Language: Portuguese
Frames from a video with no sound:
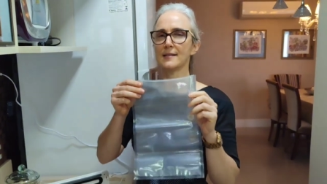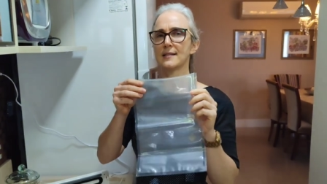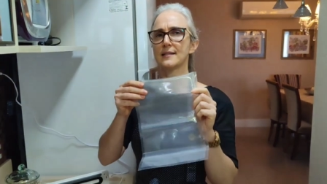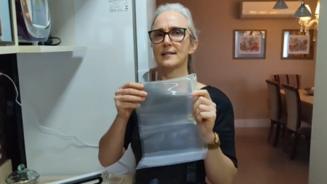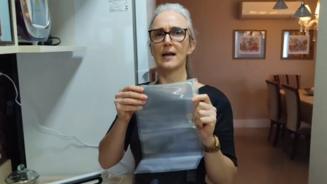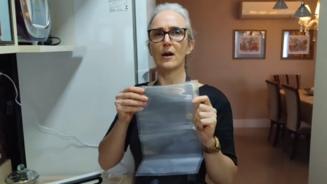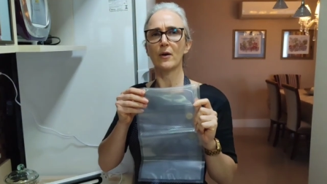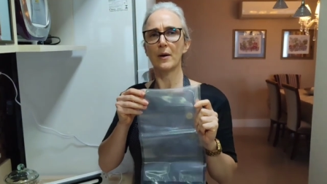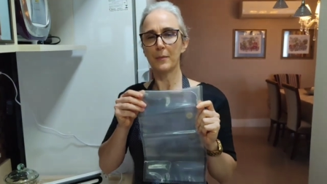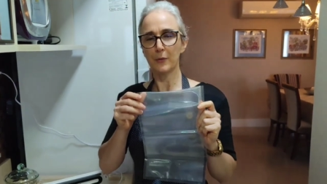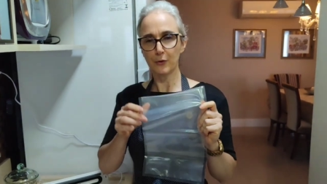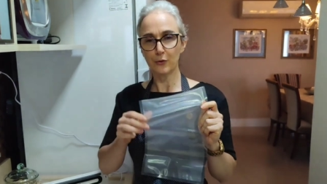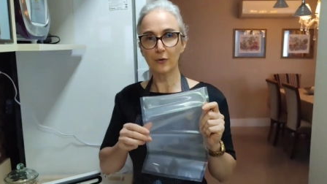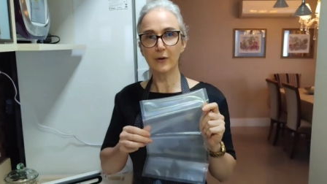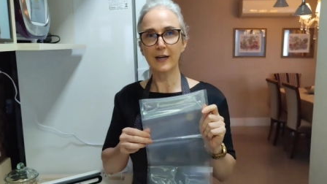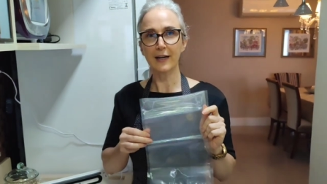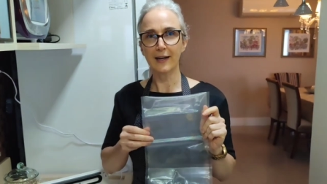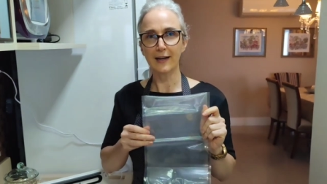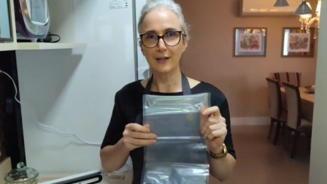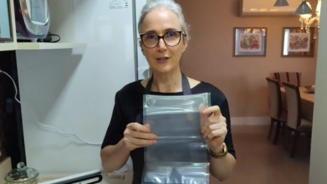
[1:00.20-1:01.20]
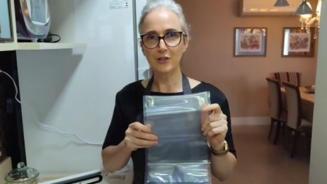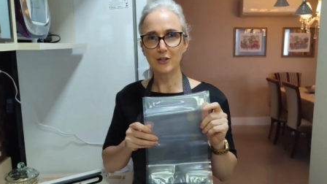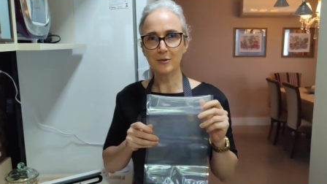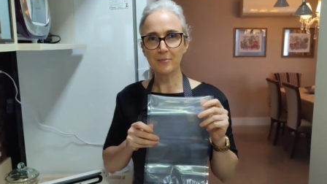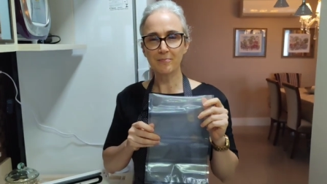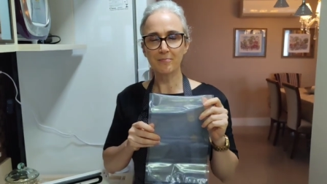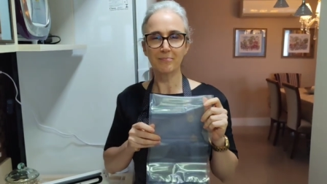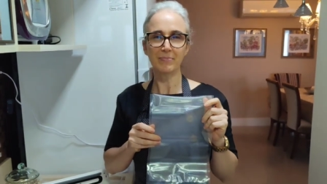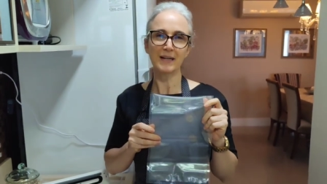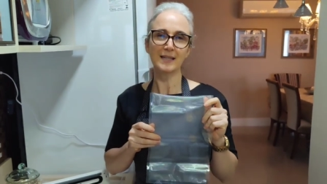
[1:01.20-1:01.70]
esse saco é muito grande
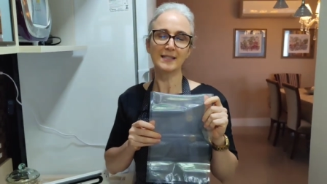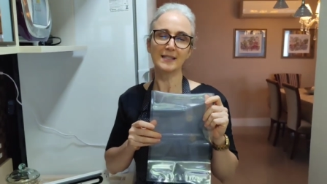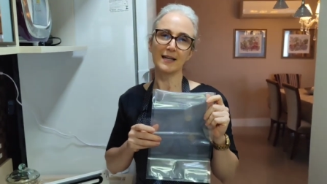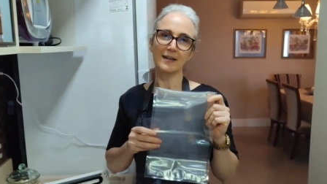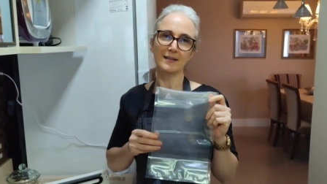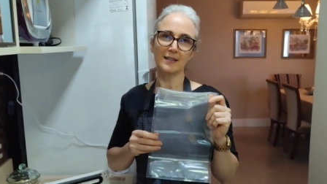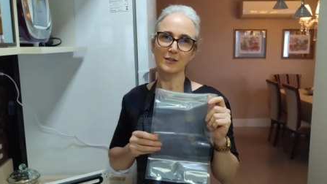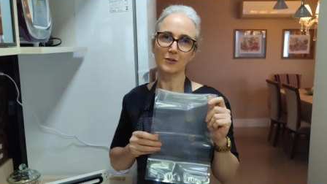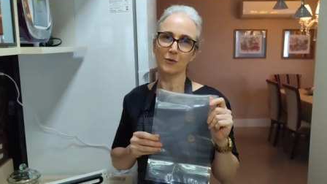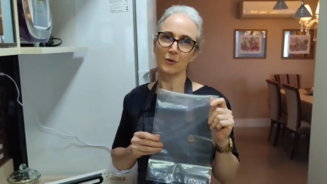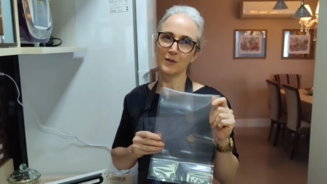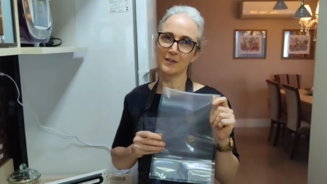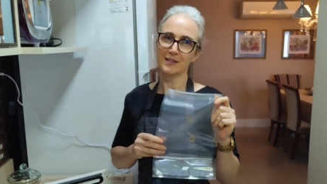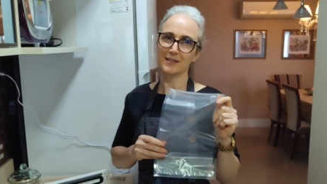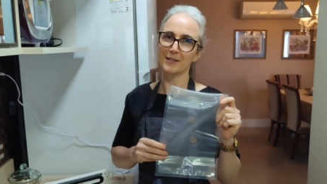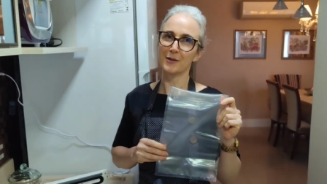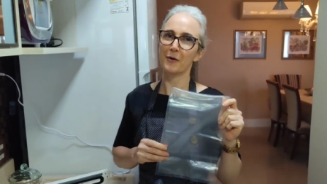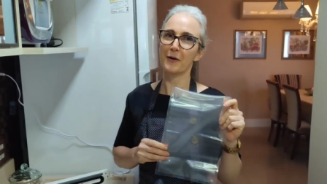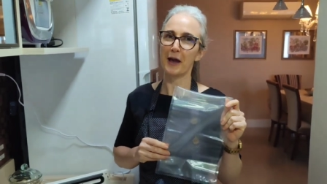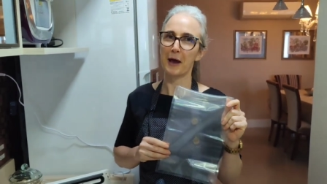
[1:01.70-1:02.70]
para certas coisas que eu